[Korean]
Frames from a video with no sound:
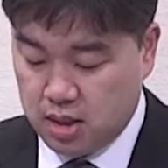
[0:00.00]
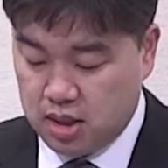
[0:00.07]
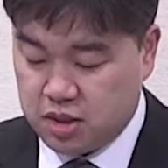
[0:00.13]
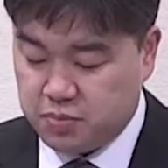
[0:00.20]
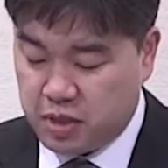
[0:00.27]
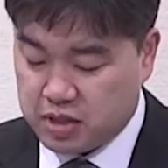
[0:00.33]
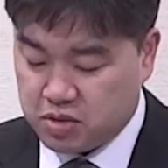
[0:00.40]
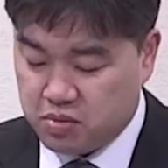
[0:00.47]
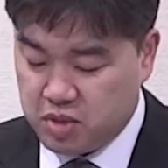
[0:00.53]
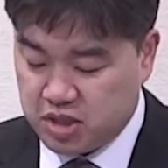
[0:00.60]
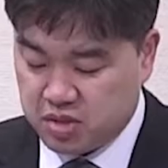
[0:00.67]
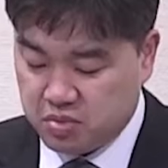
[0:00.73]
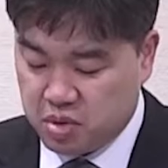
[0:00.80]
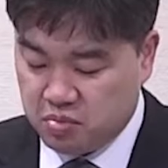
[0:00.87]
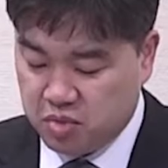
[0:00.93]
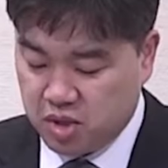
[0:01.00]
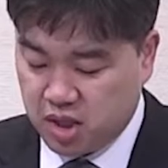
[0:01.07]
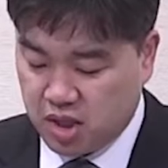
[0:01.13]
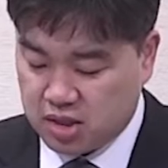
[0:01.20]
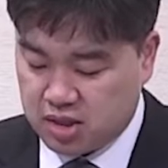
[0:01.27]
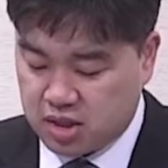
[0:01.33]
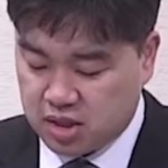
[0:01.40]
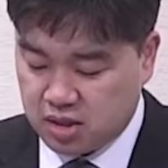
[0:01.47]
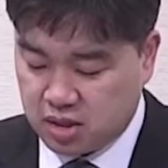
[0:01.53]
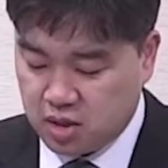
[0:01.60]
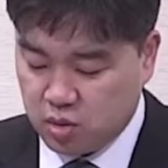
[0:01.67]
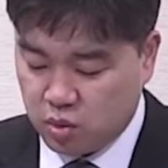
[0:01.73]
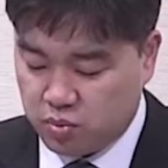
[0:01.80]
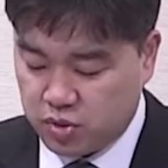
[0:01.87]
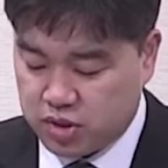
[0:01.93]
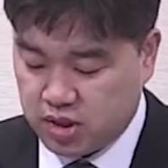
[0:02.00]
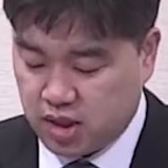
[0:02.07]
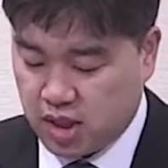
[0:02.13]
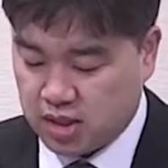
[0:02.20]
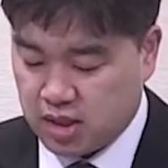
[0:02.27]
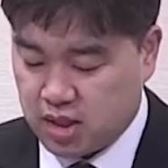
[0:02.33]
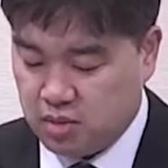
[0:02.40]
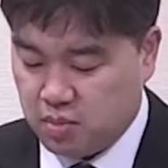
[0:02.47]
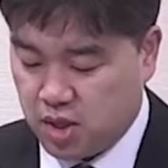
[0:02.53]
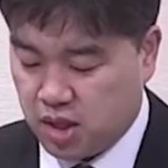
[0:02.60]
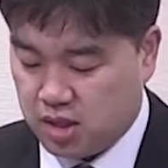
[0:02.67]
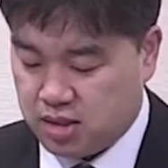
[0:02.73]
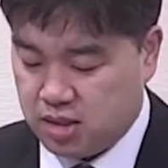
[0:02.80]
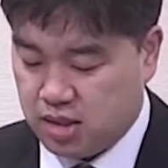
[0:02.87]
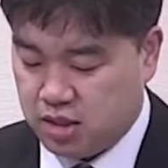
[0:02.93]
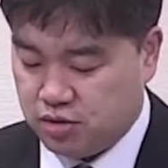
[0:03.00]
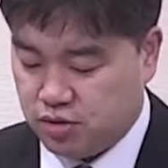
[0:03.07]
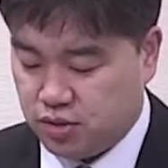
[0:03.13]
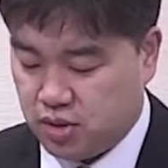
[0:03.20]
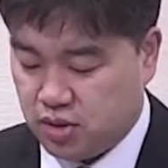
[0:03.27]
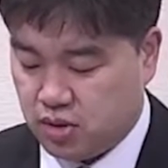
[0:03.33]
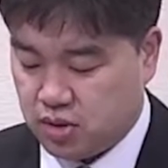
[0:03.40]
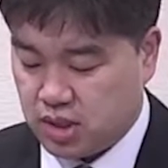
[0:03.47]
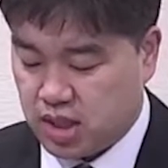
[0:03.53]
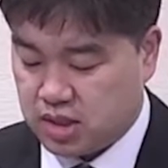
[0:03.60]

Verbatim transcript: 28절 말씀입니다. 지극히 높으신 하나님의 아들 예수여